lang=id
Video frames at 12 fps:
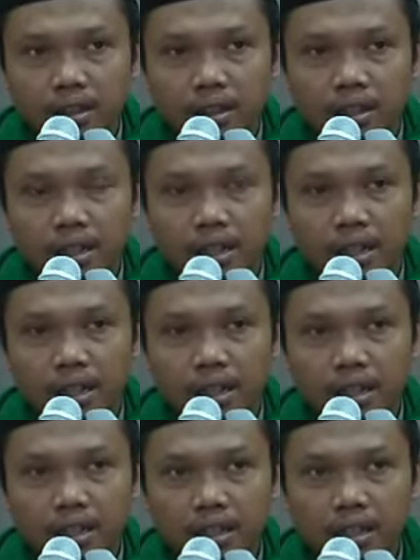Tidak
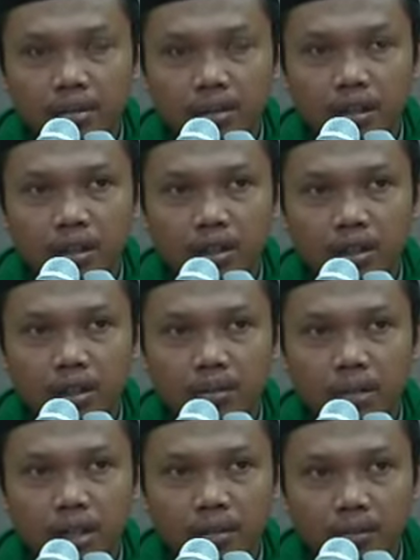ditanya bagi Allah
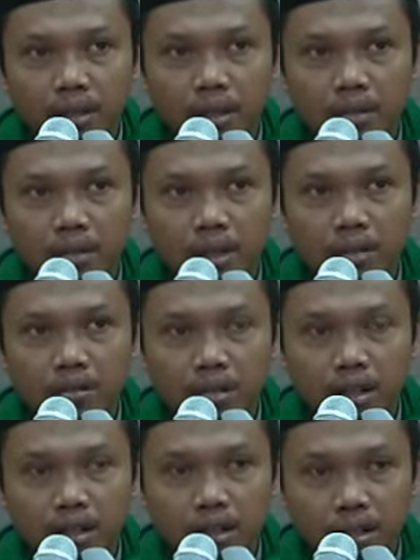mengapa dia
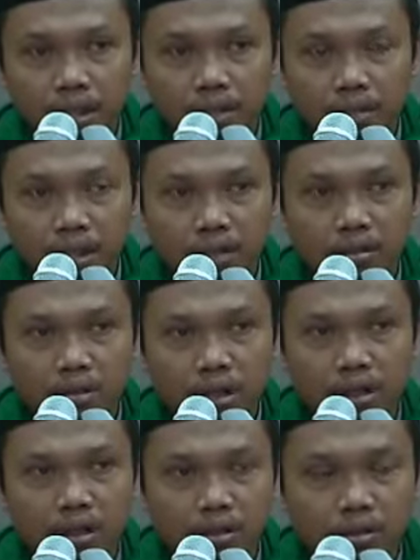melakukan ini,
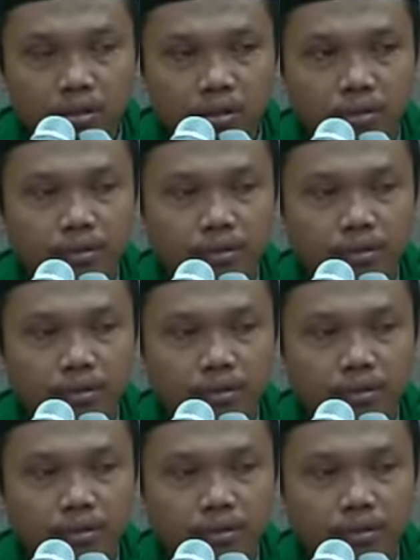melakukan itu.